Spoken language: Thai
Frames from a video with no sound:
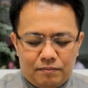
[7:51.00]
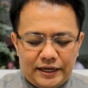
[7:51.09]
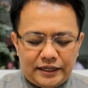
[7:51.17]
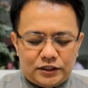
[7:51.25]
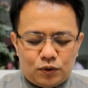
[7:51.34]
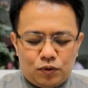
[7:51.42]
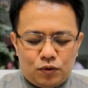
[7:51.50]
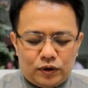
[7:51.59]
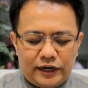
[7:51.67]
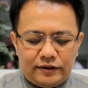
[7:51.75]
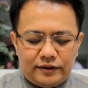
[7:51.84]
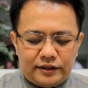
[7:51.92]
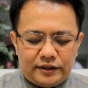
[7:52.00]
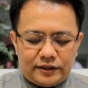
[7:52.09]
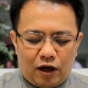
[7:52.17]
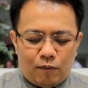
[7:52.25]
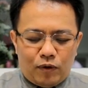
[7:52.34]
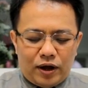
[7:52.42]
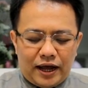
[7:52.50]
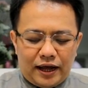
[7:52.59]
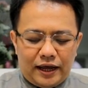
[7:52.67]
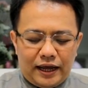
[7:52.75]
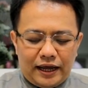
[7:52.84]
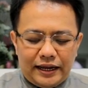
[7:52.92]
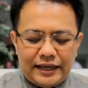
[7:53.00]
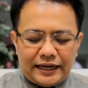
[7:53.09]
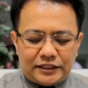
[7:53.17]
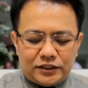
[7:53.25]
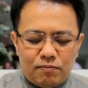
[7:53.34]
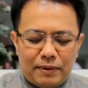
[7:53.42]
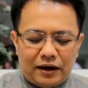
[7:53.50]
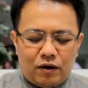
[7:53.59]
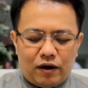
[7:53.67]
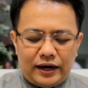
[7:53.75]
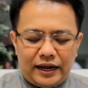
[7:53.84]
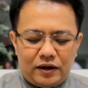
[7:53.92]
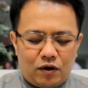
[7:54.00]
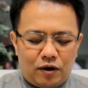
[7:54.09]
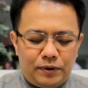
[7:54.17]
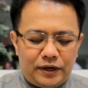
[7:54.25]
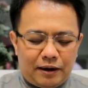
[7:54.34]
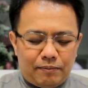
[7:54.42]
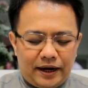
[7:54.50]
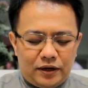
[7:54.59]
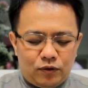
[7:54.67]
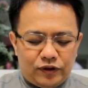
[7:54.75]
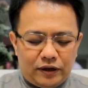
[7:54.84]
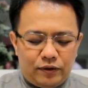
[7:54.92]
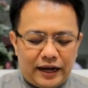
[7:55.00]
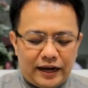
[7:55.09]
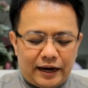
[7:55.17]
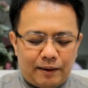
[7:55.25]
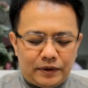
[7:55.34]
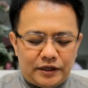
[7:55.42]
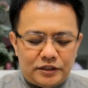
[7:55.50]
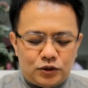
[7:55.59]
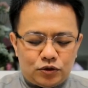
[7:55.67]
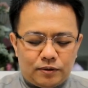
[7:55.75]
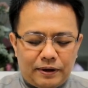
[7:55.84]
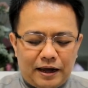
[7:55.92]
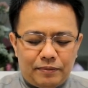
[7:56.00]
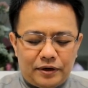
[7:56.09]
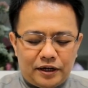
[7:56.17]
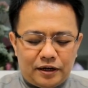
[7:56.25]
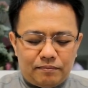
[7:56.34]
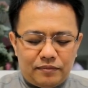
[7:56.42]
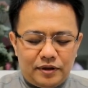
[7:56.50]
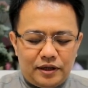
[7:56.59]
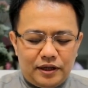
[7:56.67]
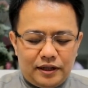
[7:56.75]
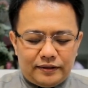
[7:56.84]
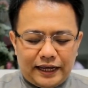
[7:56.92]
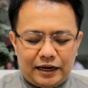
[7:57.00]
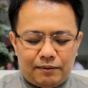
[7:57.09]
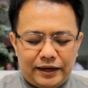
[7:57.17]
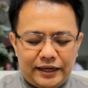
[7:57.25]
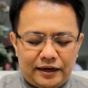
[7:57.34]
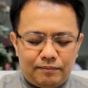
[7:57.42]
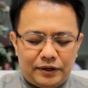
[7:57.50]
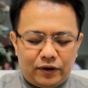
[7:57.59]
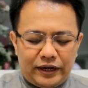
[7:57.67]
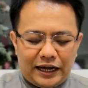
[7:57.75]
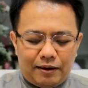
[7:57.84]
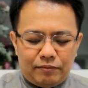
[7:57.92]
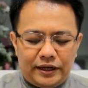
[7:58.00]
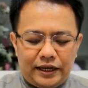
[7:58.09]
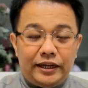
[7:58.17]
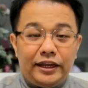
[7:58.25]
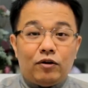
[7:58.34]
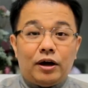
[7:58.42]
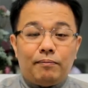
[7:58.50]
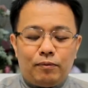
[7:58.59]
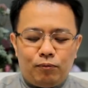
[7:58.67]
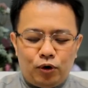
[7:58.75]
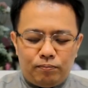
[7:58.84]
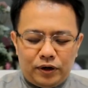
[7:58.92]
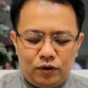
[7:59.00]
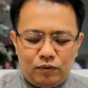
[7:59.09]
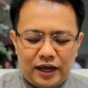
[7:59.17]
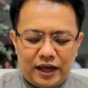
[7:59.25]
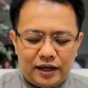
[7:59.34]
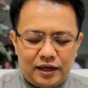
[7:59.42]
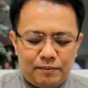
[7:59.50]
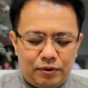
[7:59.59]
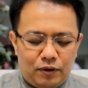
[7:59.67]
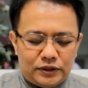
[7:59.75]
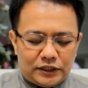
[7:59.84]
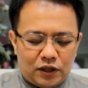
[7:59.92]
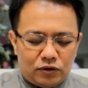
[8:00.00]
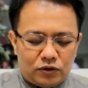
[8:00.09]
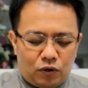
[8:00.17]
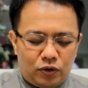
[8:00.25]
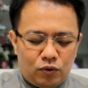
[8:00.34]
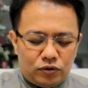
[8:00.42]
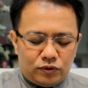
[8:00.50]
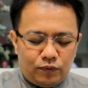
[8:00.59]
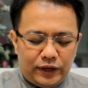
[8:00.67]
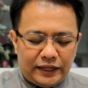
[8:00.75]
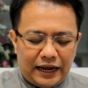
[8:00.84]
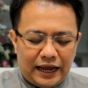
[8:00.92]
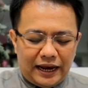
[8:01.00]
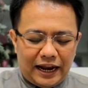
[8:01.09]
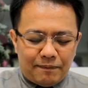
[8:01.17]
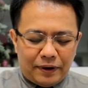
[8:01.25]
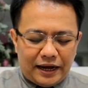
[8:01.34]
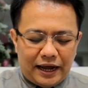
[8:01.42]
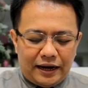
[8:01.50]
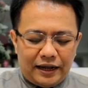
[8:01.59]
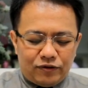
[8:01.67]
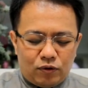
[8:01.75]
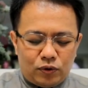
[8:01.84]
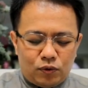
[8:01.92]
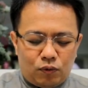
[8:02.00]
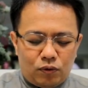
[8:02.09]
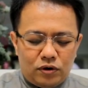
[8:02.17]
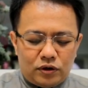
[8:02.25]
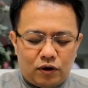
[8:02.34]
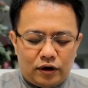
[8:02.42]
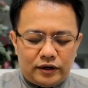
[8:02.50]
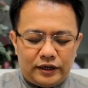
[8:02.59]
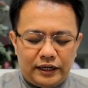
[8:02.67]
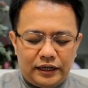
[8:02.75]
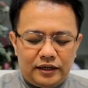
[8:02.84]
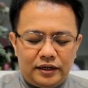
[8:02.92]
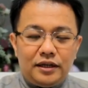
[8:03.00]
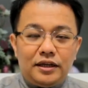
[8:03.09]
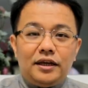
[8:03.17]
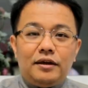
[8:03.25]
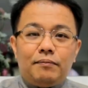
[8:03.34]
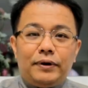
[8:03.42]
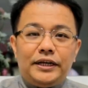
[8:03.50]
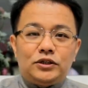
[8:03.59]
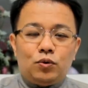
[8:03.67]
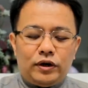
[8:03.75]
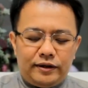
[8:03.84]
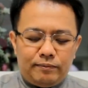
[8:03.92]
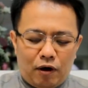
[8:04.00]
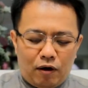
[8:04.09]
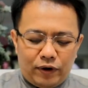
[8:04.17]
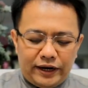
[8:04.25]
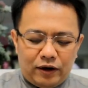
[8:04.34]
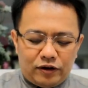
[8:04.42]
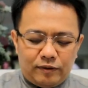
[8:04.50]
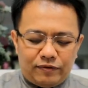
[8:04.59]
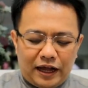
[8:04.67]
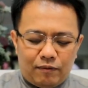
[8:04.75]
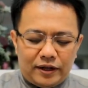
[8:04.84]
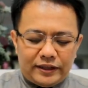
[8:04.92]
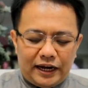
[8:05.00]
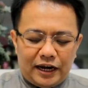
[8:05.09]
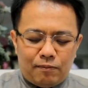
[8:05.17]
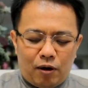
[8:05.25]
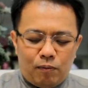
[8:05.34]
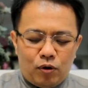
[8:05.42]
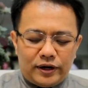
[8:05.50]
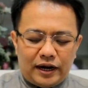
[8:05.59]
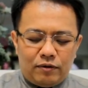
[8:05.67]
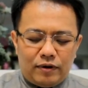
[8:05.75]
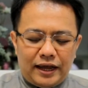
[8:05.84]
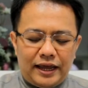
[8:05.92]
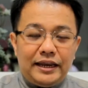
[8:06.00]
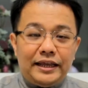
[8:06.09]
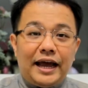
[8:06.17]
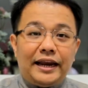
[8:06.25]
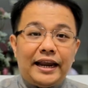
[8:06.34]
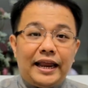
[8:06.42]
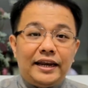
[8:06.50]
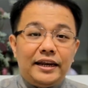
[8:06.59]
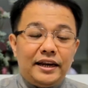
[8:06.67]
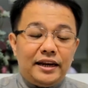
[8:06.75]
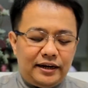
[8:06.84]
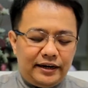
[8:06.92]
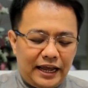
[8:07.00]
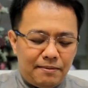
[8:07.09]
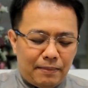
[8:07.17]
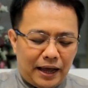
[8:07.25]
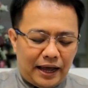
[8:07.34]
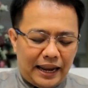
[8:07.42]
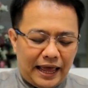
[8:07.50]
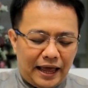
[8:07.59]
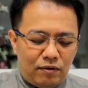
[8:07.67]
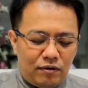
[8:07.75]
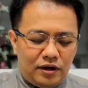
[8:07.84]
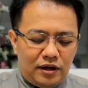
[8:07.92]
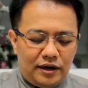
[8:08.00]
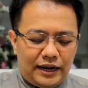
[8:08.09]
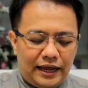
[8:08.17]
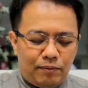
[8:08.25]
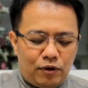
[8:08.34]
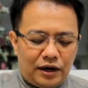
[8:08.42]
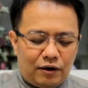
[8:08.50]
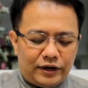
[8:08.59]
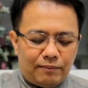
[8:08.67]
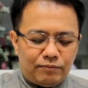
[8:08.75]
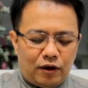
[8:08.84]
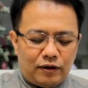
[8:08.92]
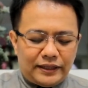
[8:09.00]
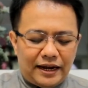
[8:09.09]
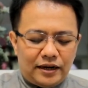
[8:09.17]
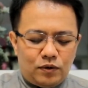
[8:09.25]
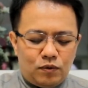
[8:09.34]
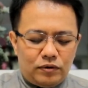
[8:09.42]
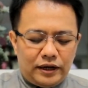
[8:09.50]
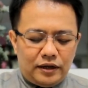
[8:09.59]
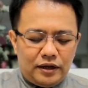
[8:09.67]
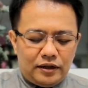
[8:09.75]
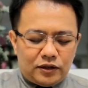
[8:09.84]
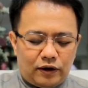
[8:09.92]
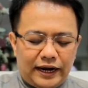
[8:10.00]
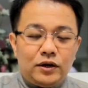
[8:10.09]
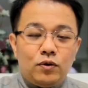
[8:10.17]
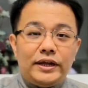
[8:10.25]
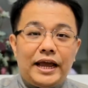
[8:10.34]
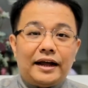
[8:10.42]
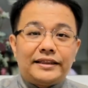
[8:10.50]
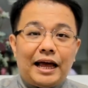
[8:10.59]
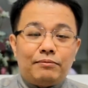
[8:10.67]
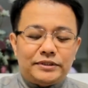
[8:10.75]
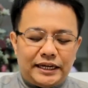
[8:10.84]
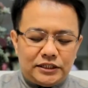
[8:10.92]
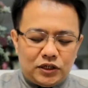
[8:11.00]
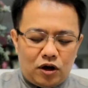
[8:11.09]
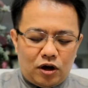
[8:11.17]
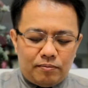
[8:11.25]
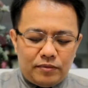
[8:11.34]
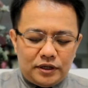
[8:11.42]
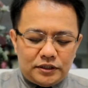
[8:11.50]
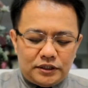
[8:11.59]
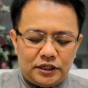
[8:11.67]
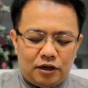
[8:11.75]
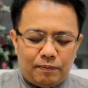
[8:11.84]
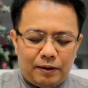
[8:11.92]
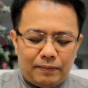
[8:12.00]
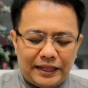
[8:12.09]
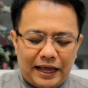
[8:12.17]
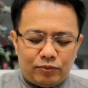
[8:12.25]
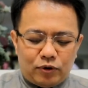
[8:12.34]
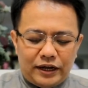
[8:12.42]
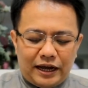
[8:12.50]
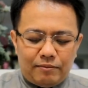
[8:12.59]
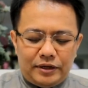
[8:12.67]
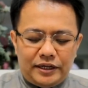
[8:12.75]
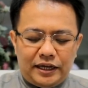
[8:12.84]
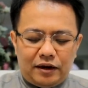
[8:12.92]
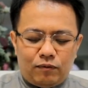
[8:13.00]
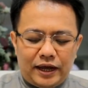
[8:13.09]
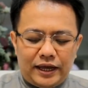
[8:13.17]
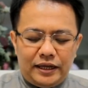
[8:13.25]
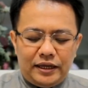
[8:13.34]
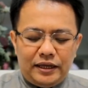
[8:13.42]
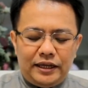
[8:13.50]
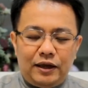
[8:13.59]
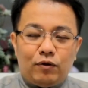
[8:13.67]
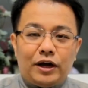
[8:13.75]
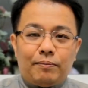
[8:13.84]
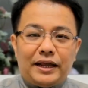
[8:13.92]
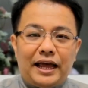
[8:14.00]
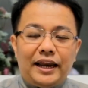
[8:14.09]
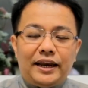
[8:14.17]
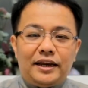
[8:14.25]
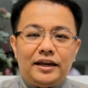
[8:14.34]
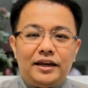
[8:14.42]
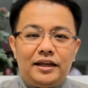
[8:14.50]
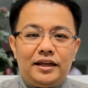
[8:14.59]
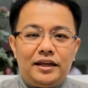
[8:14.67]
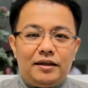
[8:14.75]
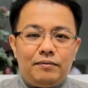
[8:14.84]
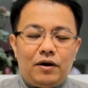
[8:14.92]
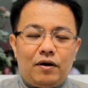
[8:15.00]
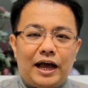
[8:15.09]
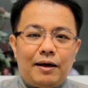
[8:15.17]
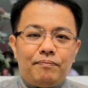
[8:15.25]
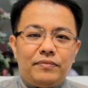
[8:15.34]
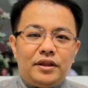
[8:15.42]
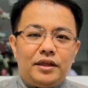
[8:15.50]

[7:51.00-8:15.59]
พระเยซูคริสต์ตอบว่าเอลียาจะต้องมาก่อนแน่นอน เพื่อทำให้ทุกสิ่งทุกอย่างกลับคืนสู่สภาพเดิมแต่ทำไมยังมีถ้อยคำเขียนเกี่ยวกับบุตรมนุษย์ว่าพระองค์จะต้องทนกเวทนาหลายประการและทรงถูกทอดทิ้งพระเยซูคริสต์บอกไว้ในข้อ 13 ว่าแต่เราบอกพวกท่านว่าเอลียานั้นได้มาแล้ว และพวกเขาทำต่อต้านทุกต่อท่านทุกอย่างตามใจชอบ ซึ่งก็เป็นไปตามถ้อยคำที่เขียนไว้เกี่ยวกับท่าน พี่น้องครับ